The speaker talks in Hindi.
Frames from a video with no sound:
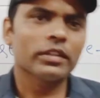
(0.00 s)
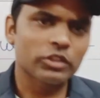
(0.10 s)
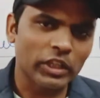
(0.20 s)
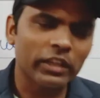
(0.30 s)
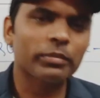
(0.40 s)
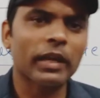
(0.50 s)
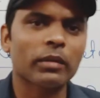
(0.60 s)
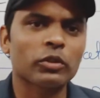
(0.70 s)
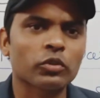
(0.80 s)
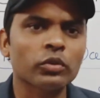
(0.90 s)
जय हिंद प्यारे
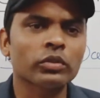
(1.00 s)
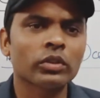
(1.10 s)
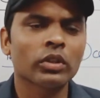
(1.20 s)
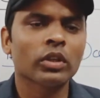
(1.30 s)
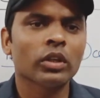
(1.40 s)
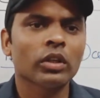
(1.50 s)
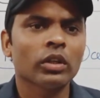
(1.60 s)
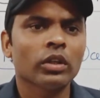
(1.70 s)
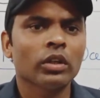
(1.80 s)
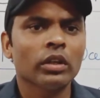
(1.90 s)
बच्चों
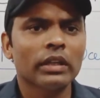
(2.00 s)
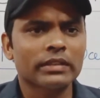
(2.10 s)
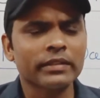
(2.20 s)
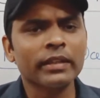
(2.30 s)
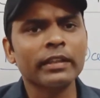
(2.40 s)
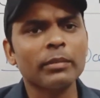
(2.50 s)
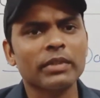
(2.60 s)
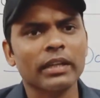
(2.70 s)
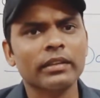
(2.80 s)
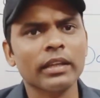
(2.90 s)
जैसा कि आप
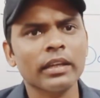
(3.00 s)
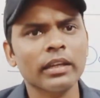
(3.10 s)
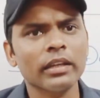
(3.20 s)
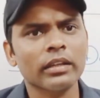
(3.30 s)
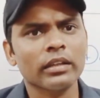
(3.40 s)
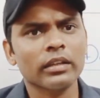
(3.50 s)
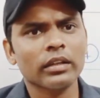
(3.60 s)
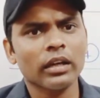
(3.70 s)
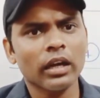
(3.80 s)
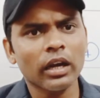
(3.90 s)
जानते हैं
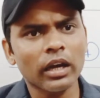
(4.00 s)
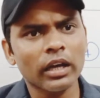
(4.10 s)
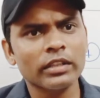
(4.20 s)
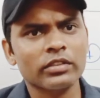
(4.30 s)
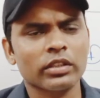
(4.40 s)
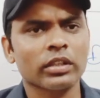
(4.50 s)
आज